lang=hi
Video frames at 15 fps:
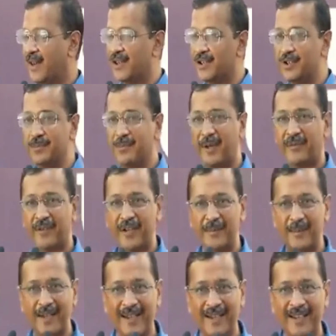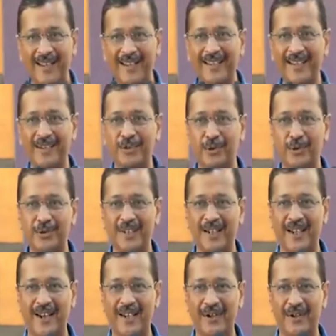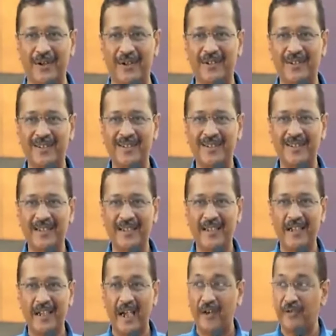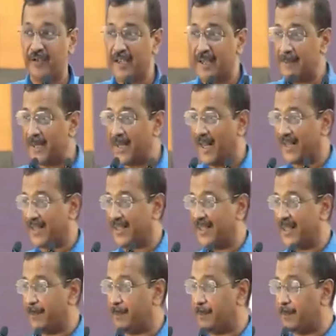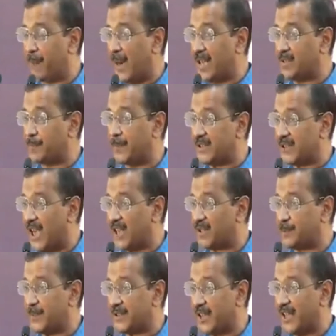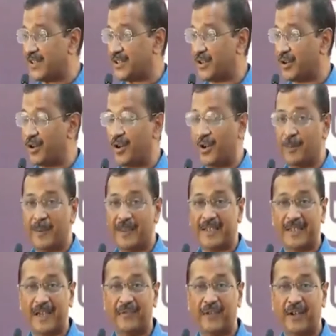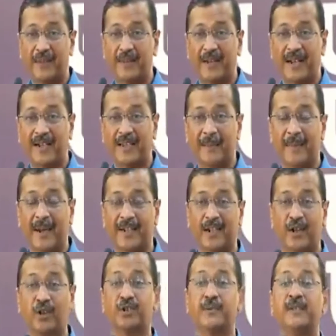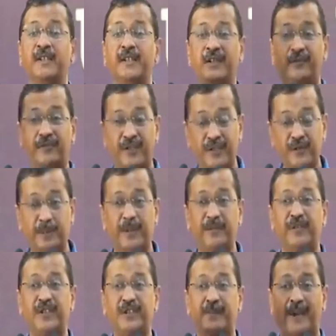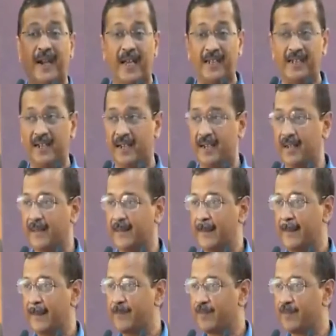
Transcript: अरे तुम एफडी बनाने के लिए स्कूल चला रहे हो एफडी बना रखी है पचास पचास करोड़ रुपए की एफडी बना के बैठे और फीस पे फीस बढ़ाए जा रहे हैं